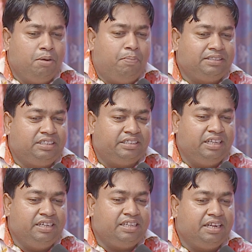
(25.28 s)
বাচ্চা
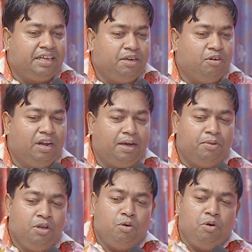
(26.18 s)
ছেলেটারে কি করলাম
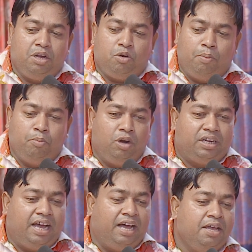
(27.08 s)
ওই
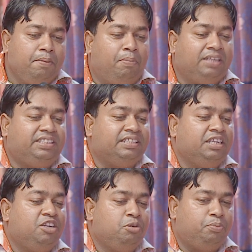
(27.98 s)
কম্বলটা বাচ্চা
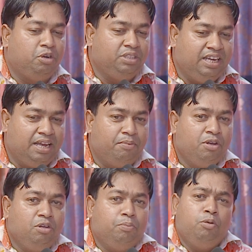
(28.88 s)
ছেলের উপরে দিলাম
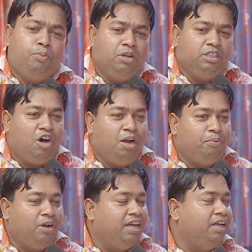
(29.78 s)
উপরে দেওয়ার
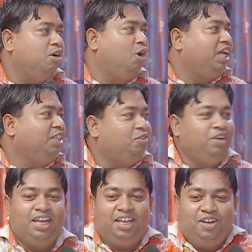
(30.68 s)
পরে হঠাৎ করে
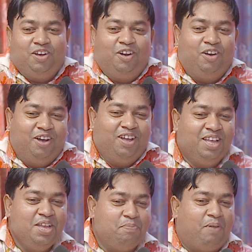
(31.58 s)
কি করলো
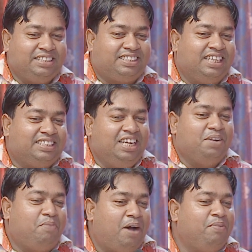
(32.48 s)
বাচ্চা ছেলের
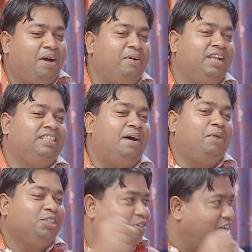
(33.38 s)
বাপে আমার
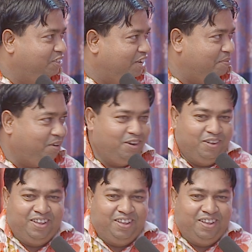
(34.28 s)
দাপাস করে ধরে বললো